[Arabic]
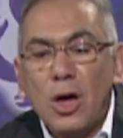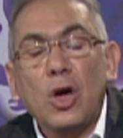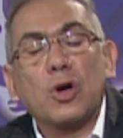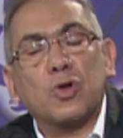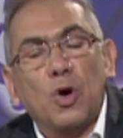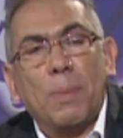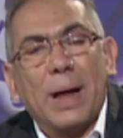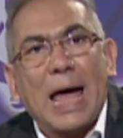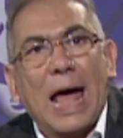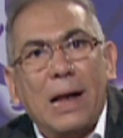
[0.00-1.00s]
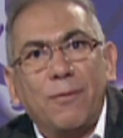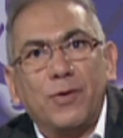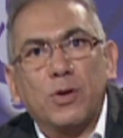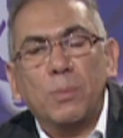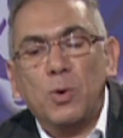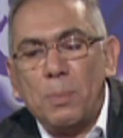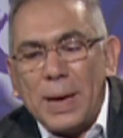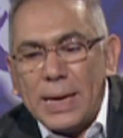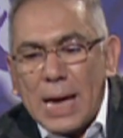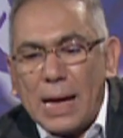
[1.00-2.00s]
اكتوبر
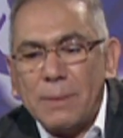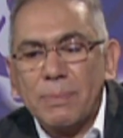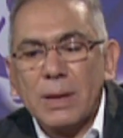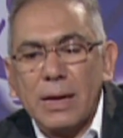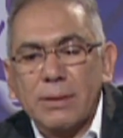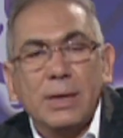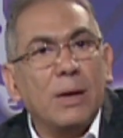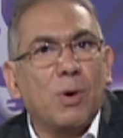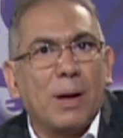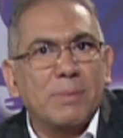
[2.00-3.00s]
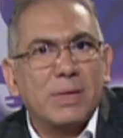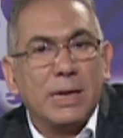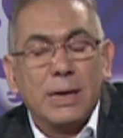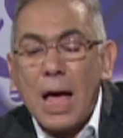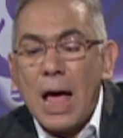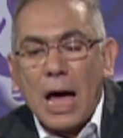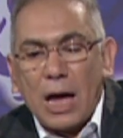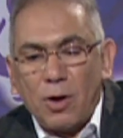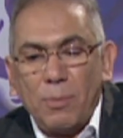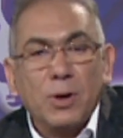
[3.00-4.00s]
1800 52
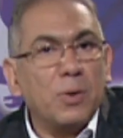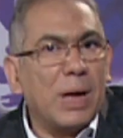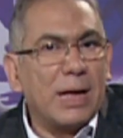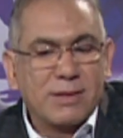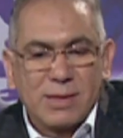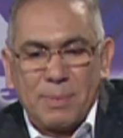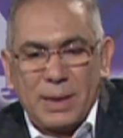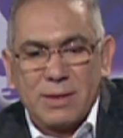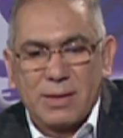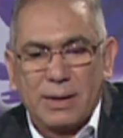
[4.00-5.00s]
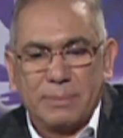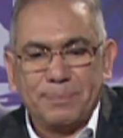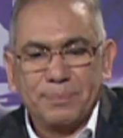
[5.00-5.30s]
عن عمر يناهز 70 سنة